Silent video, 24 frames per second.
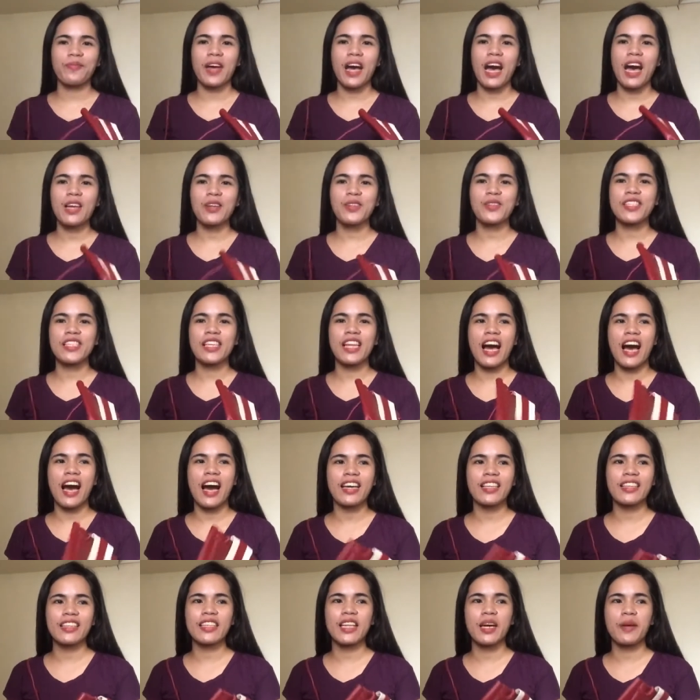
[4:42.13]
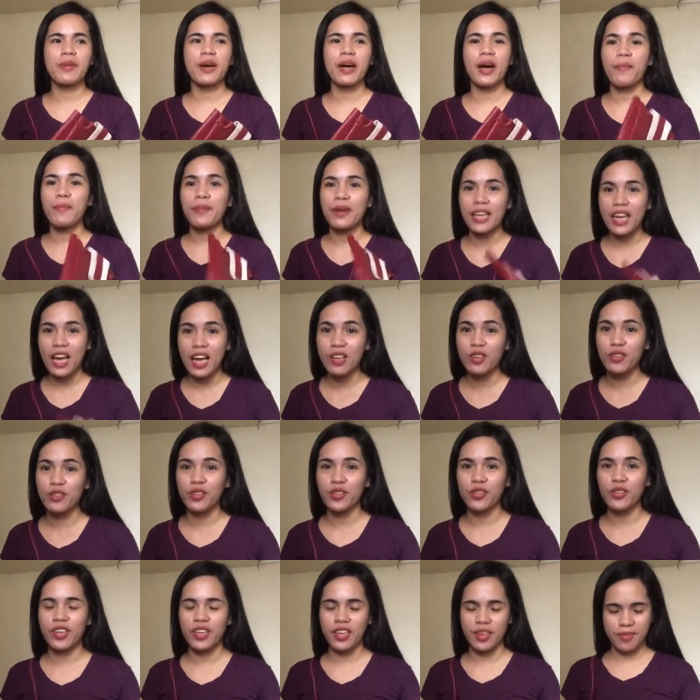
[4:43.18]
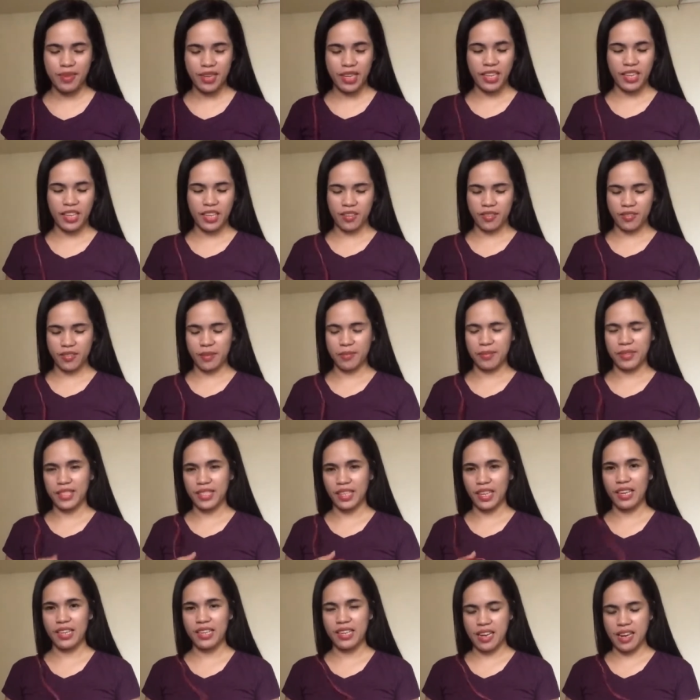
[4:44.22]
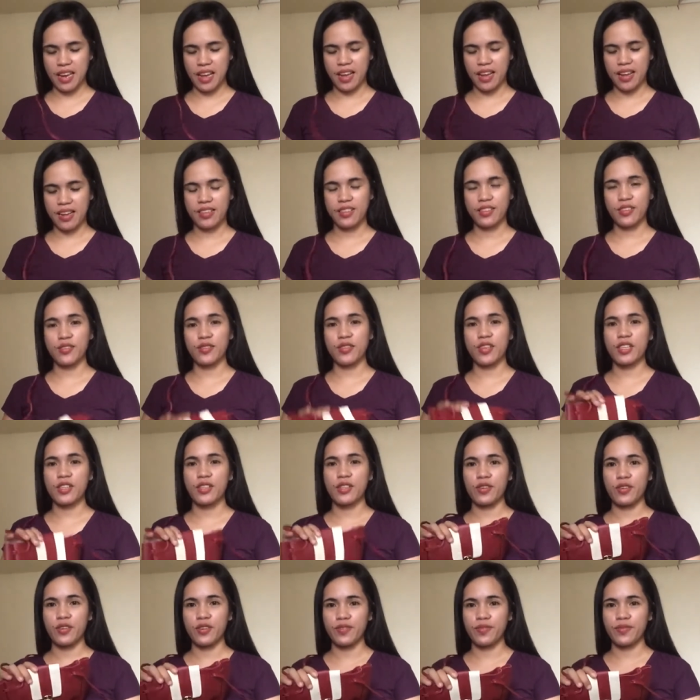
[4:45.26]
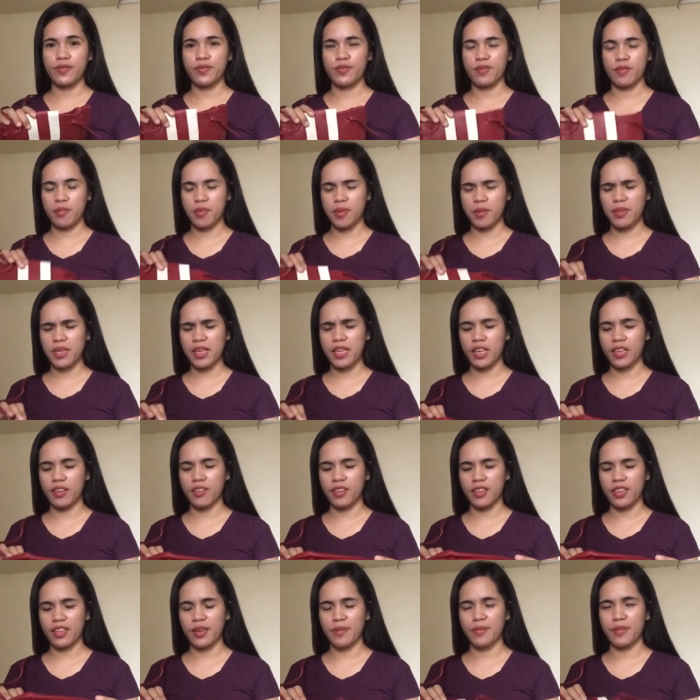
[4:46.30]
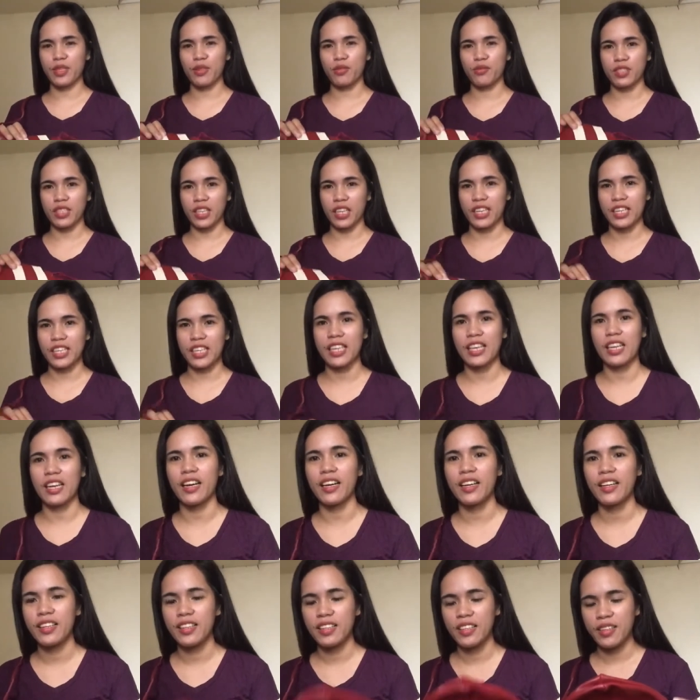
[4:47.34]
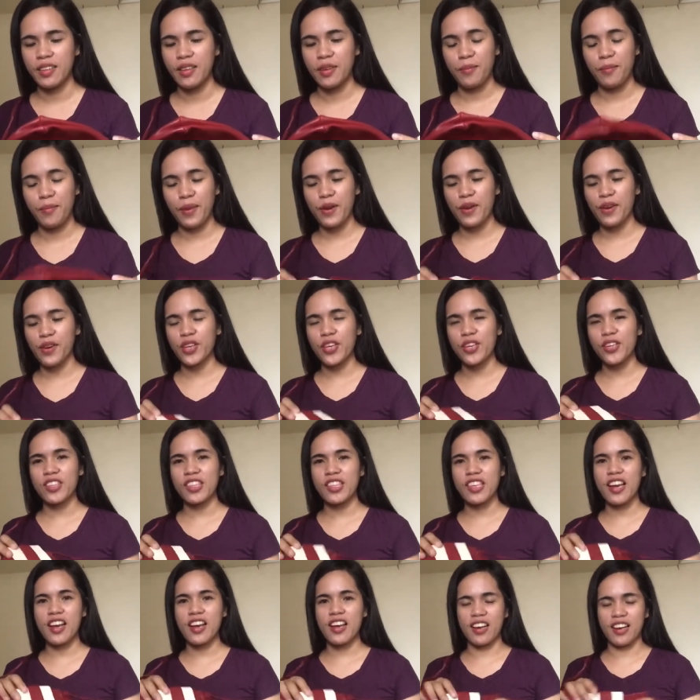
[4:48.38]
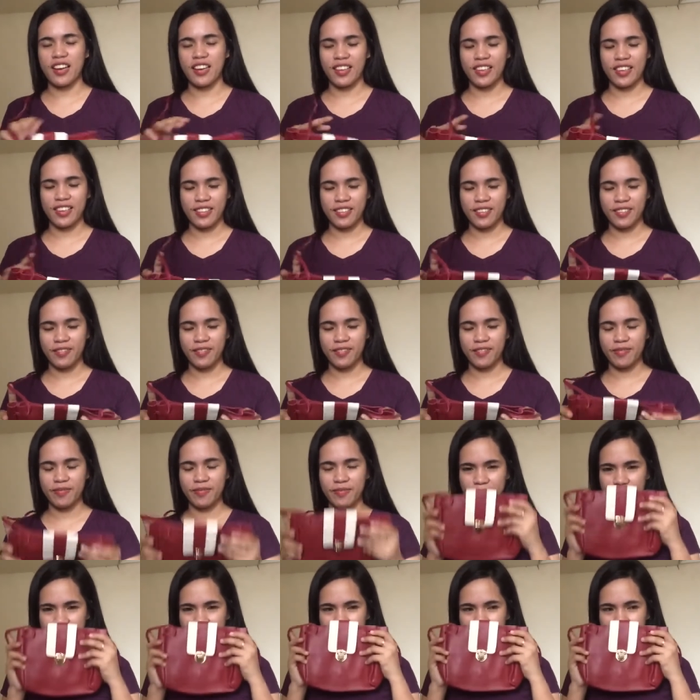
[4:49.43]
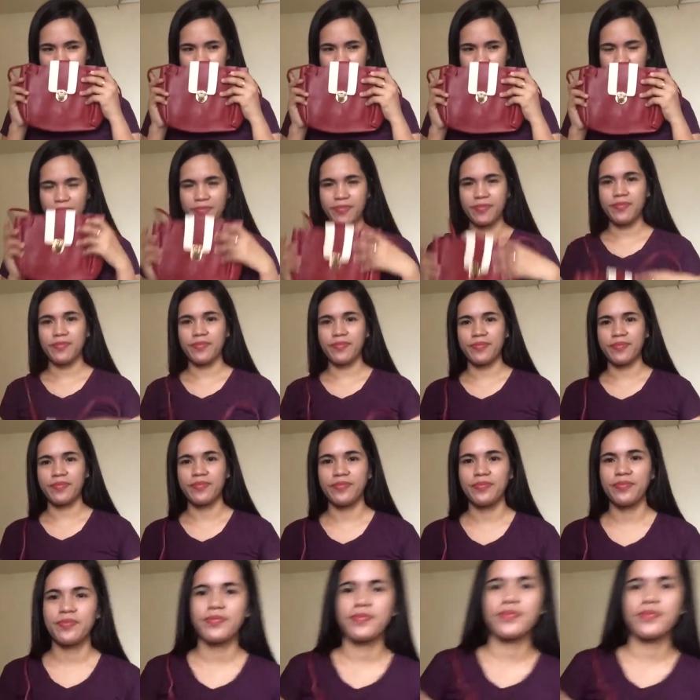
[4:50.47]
Halos lahat ng mga panalo ko ay binigay ko naman sa kanila. So, ito, bibigay ko rin naman to sa kanila. Pero cute niya, ha? Hmm.